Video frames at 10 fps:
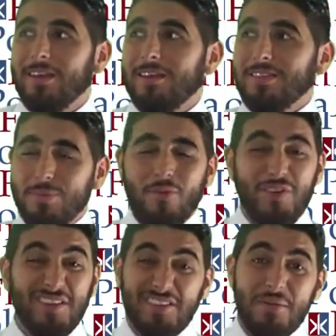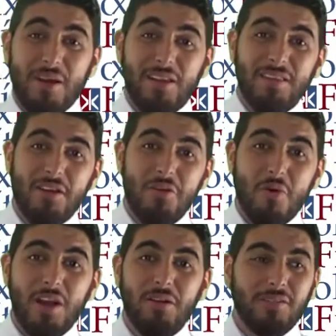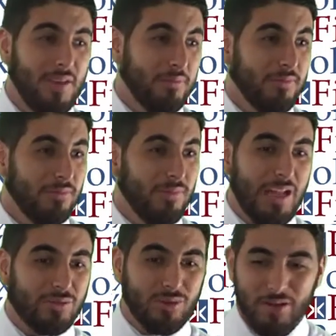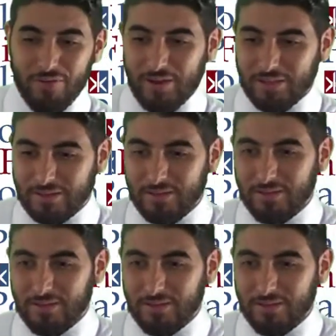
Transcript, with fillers: Si me ofrecen de barrendero, igual y lo acepto. El Tuca Ferretti.